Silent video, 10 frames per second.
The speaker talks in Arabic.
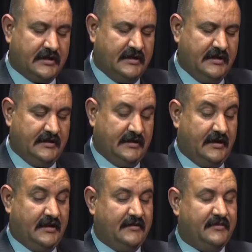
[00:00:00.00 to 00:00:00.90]
أكيد
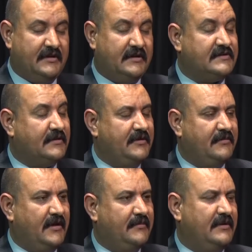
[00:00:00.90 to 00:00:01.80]
هذا من كما في
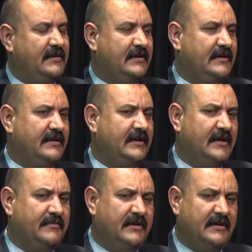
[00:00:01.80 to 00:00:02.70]
السابق
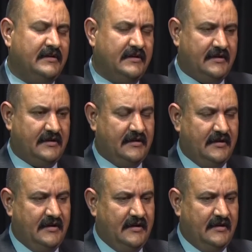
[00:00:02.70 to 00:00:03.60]
نعم احنا
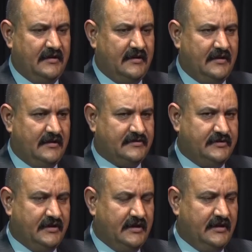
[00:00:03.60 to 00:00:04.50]
آه،
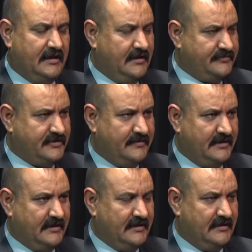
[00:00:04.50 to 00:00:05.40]
يعلم
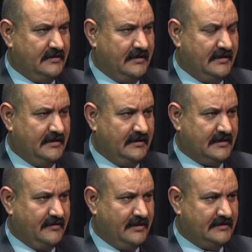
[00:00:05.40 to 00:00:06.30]
جميع
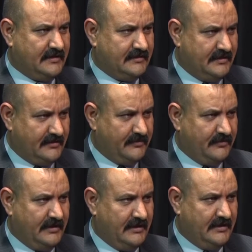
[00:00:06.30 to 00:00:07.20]
الكوادر نعم.
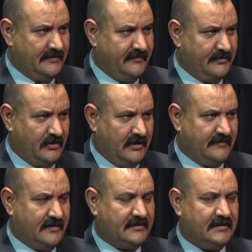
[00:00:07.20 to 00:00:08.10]
التربوية في
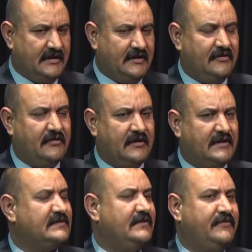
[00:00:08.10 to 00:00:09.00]
محافظة نينوى
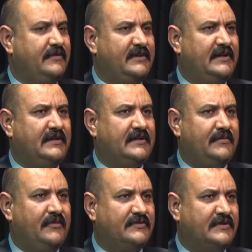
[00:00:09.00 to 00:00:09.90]
وخاصة في مدينة
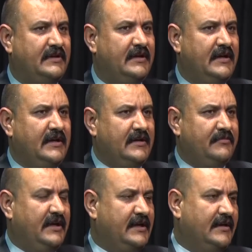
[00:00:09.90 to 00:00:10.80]
الموصل
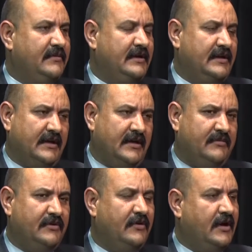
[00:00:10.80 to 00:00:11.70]
بأن عمل
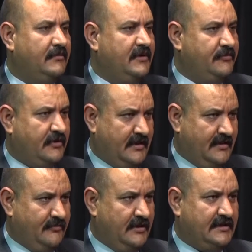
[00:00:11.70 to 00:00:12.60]
النقابة هو عمل
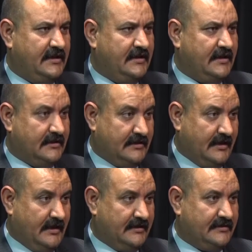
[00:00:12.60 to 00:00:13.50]
منظم ولدينا
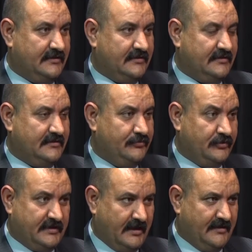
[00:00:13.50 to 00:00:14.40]
قطاعات
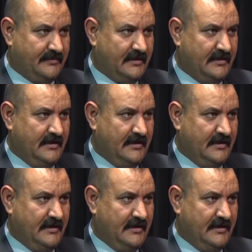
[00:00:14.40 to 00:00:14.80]
منتخبة